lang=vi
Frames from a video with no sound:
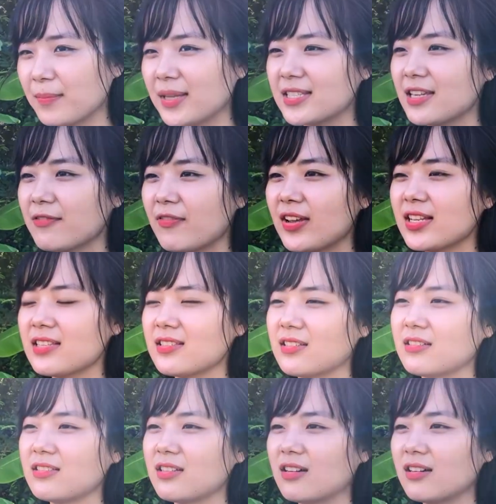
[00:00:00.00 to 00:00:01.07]
mà chi phí
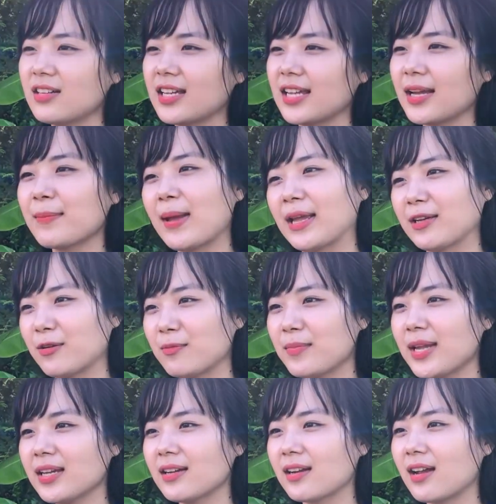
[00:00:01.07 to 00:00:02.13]
sửa chữa thì các bạn cũng
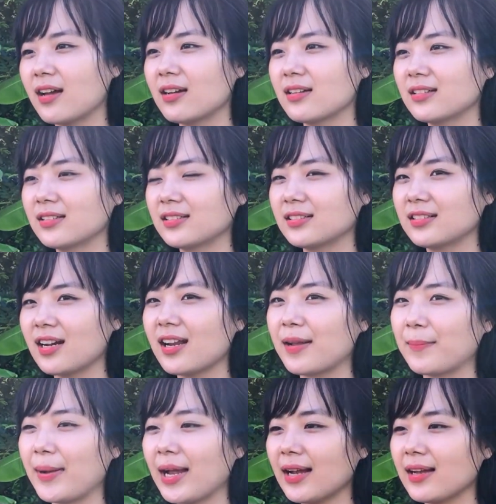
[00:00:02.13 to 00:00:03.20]
biết rồi đó rất
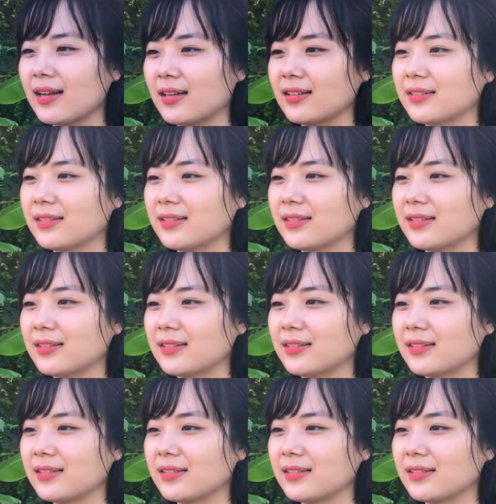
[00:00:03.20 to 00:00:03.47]
là mắc ha